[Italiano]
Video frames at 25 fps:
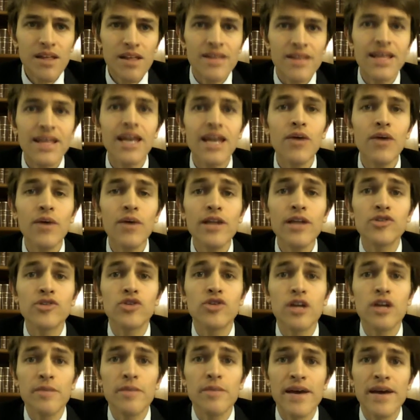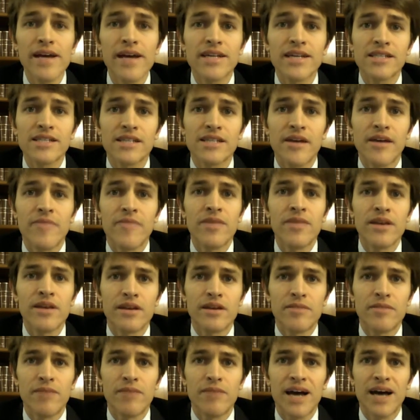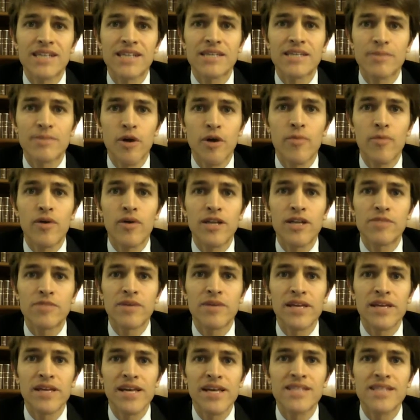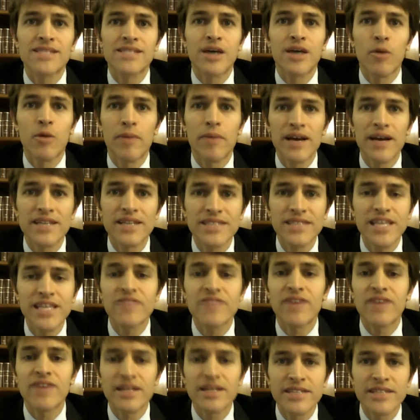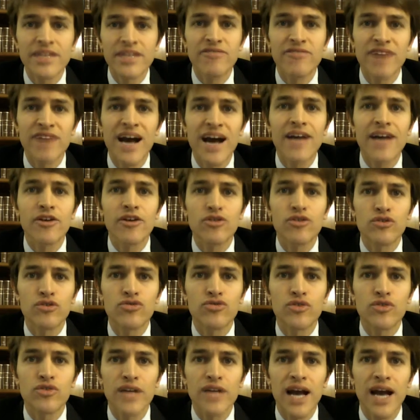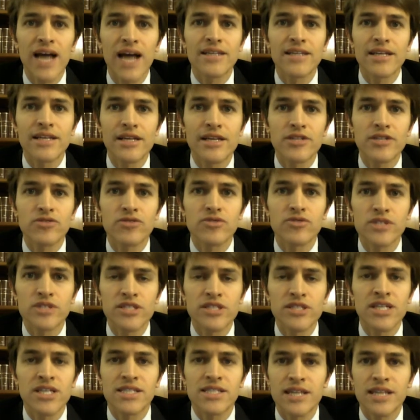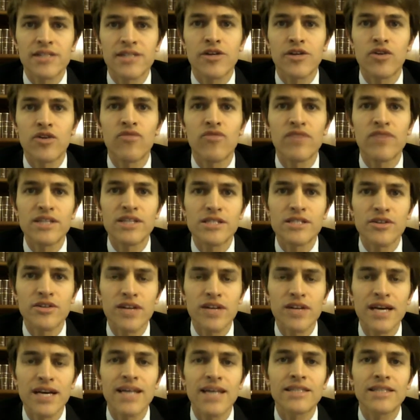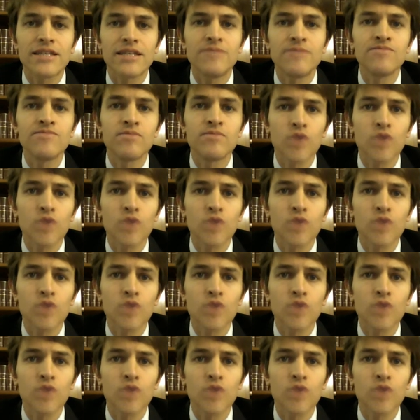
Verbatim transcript: dalla quale sono emerse, in base proprio all'esperienza operativa di vari odontoiatri che sono già stati convenzionati